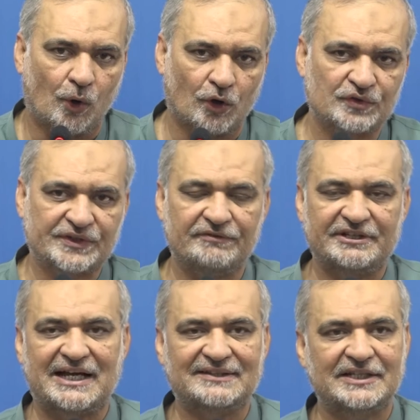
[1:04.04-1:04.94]
और उसकी
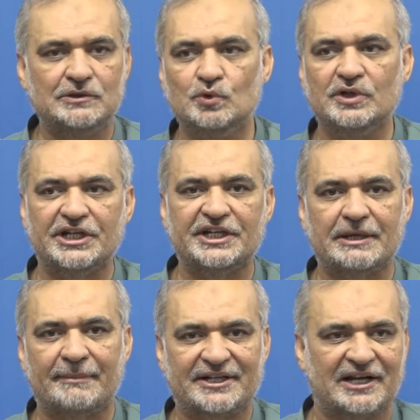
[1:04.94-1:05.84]
वजह से नून लीग
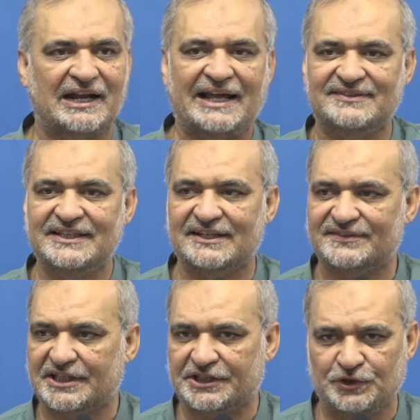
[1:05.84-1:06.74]
ये मटेरियलाइज नहीं कर
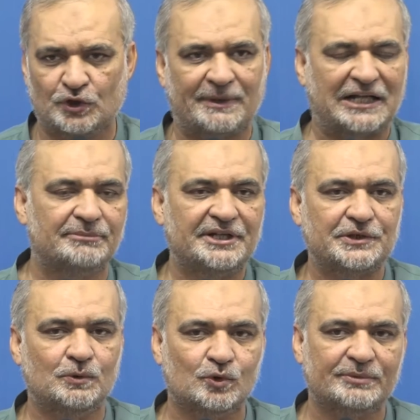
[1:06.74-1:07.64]
सकी थी और बाद में
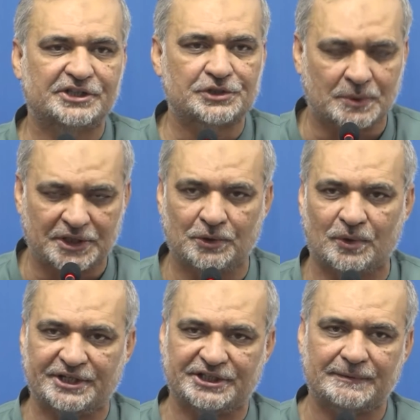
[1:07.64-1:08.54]
इनकी हुकूमत की छुट्टी हो
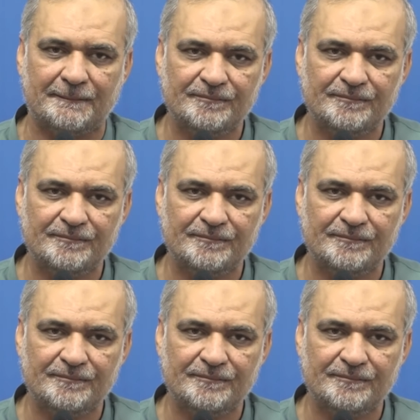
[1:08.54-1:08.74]
गई थी